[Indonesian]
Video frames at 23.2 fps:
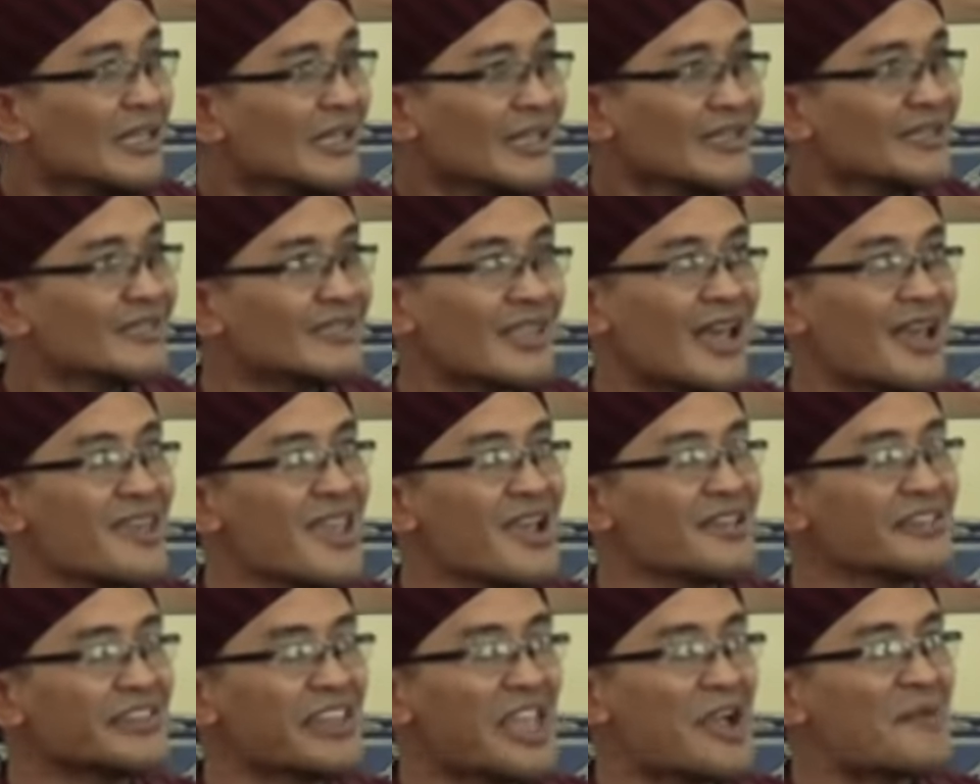
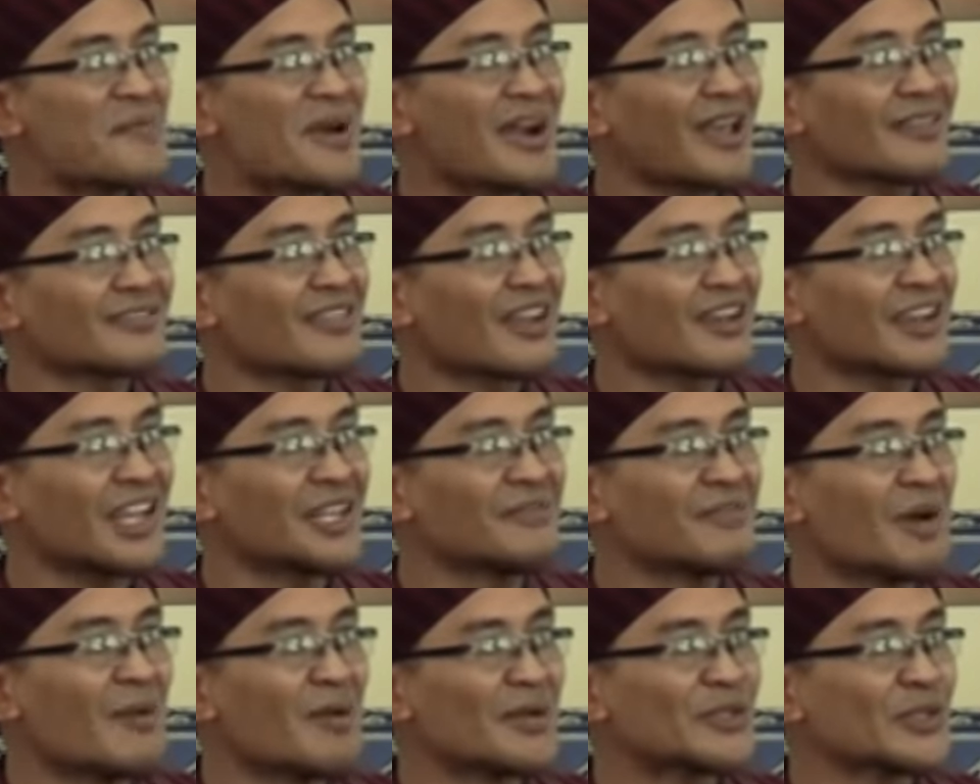saya tidak
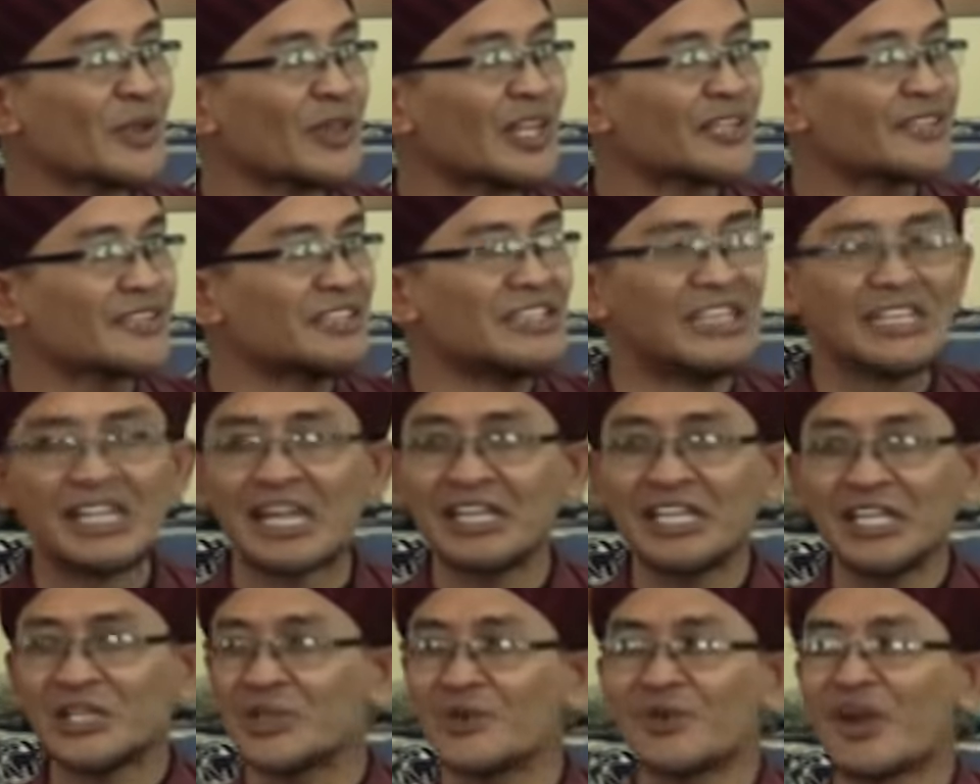mengatakan bahwa sholat
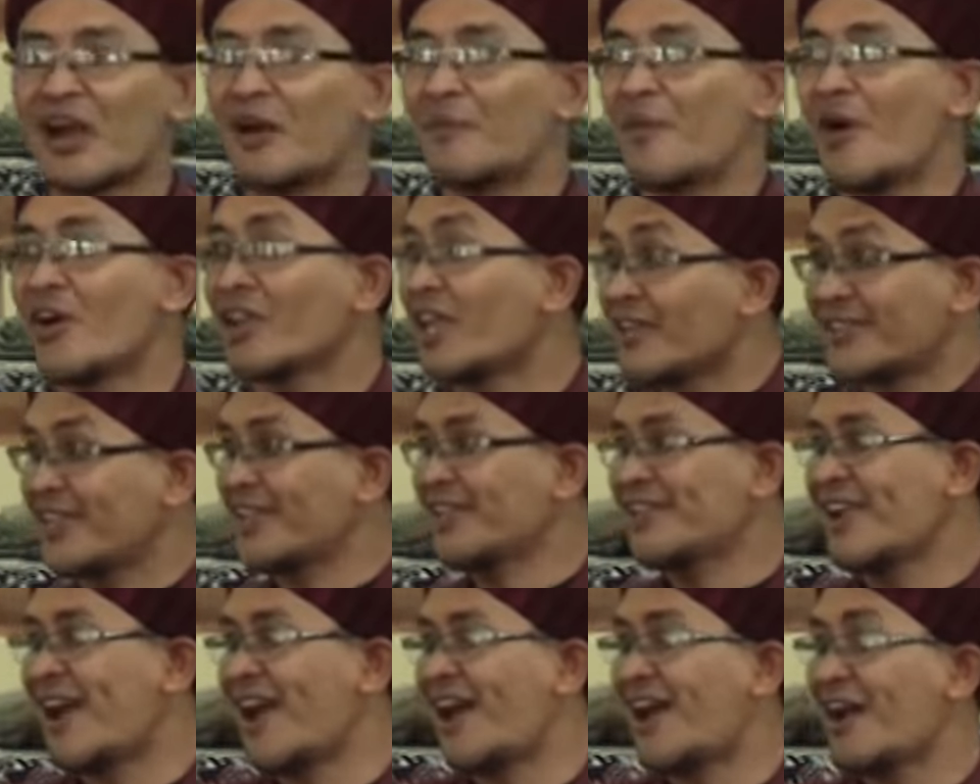sendirian itu nggak boleh
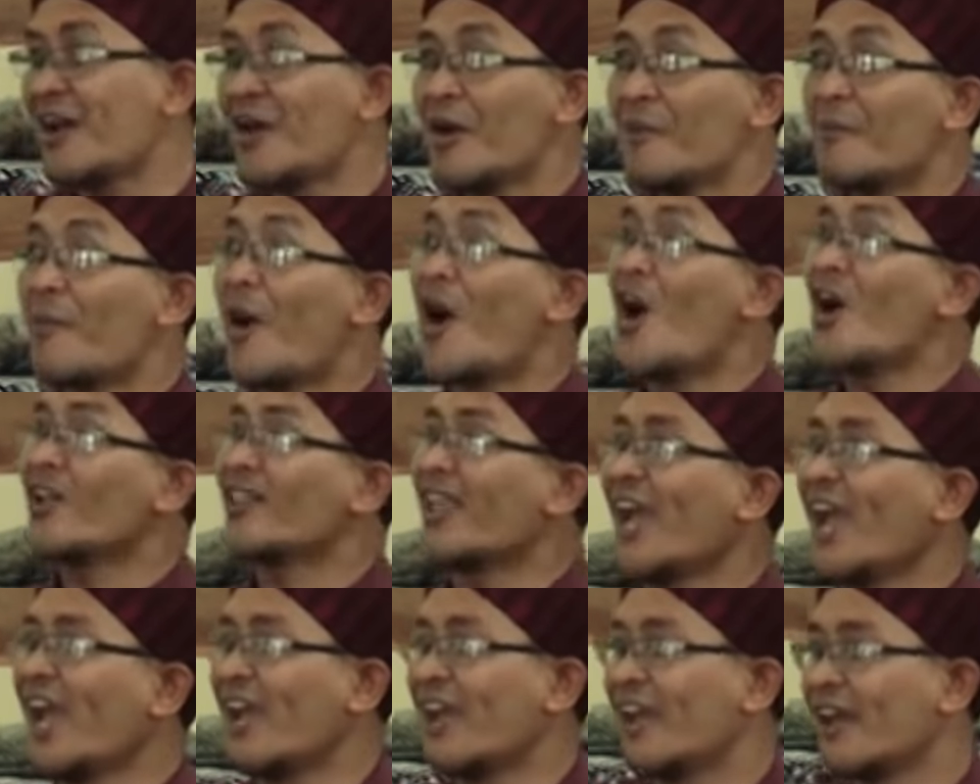tidak
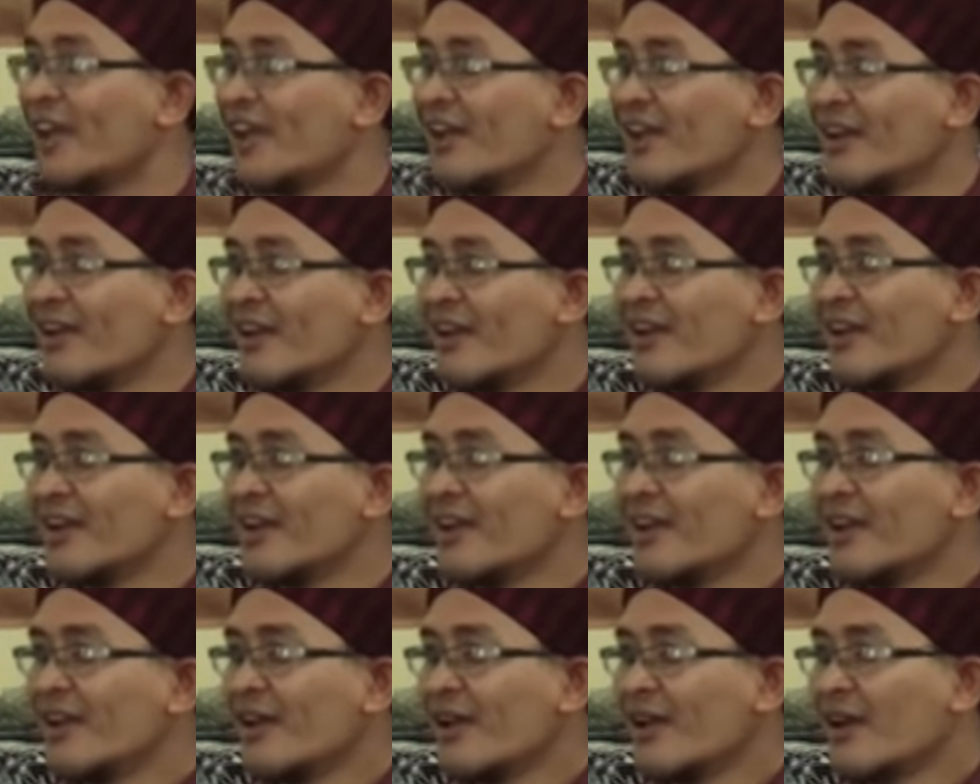boleh
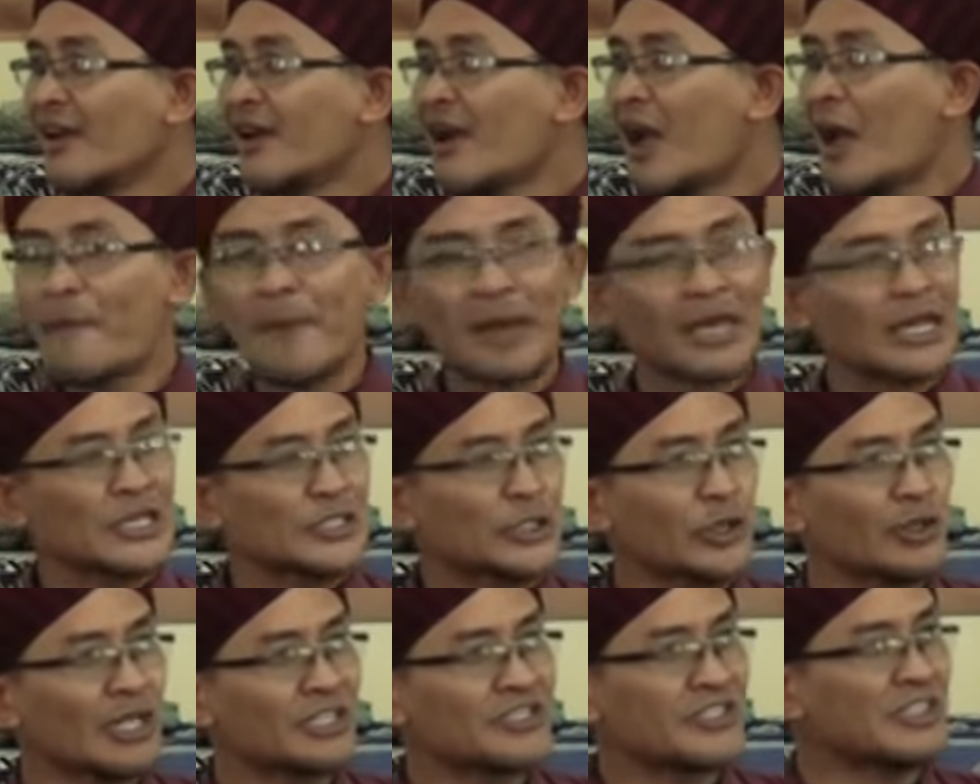Apakah
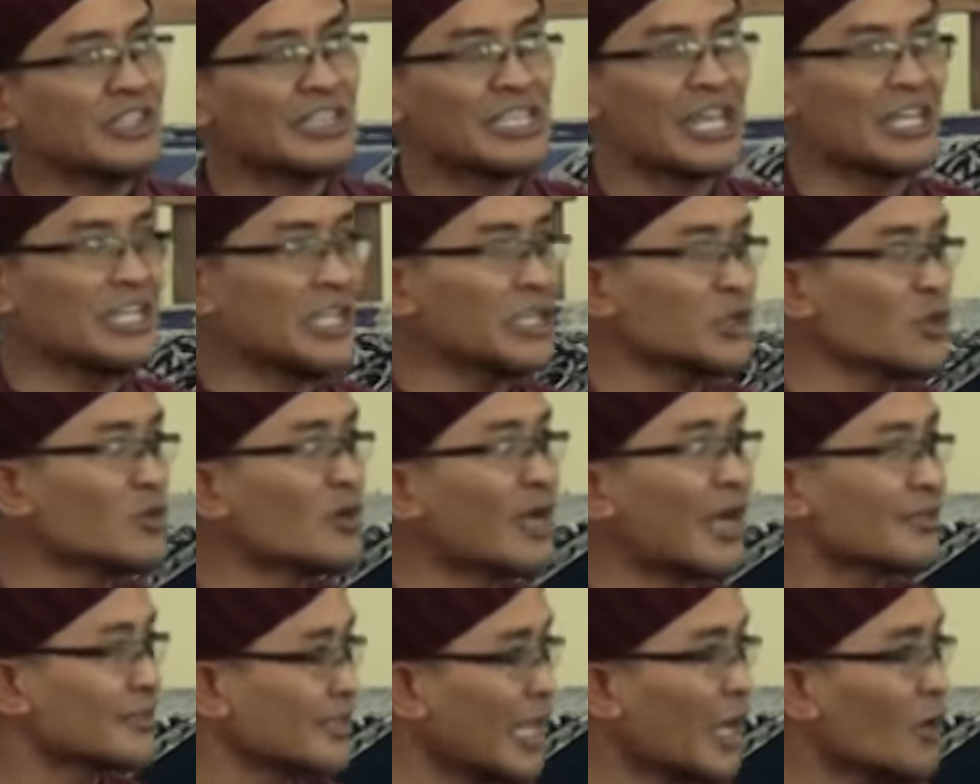sholat sendirian itu
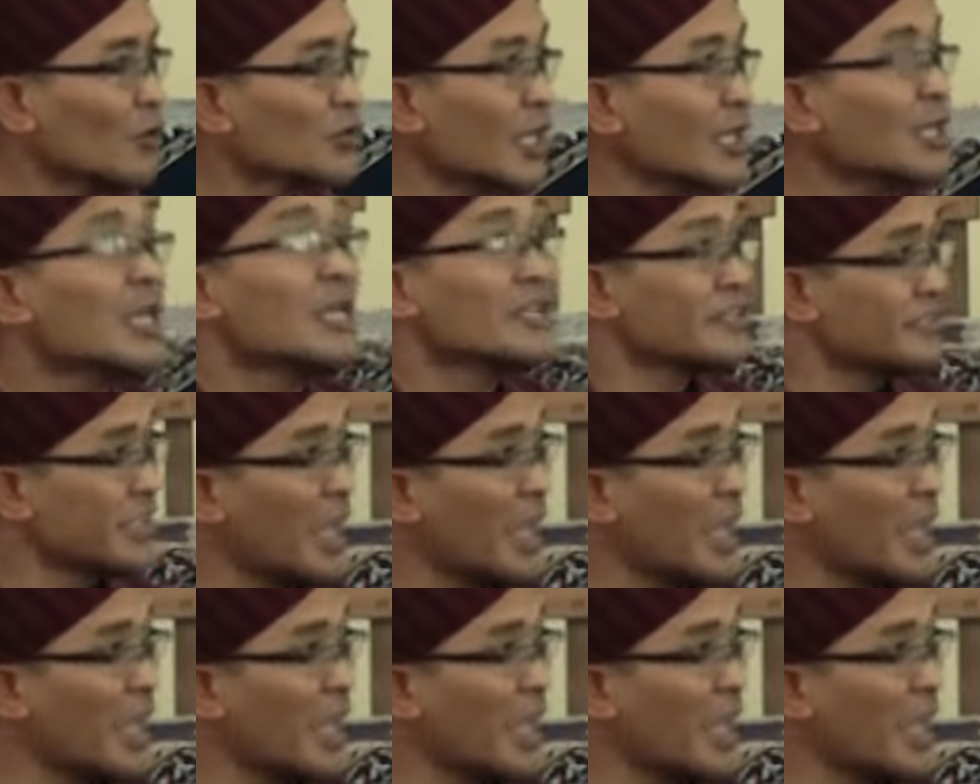nggak sah Ustaz?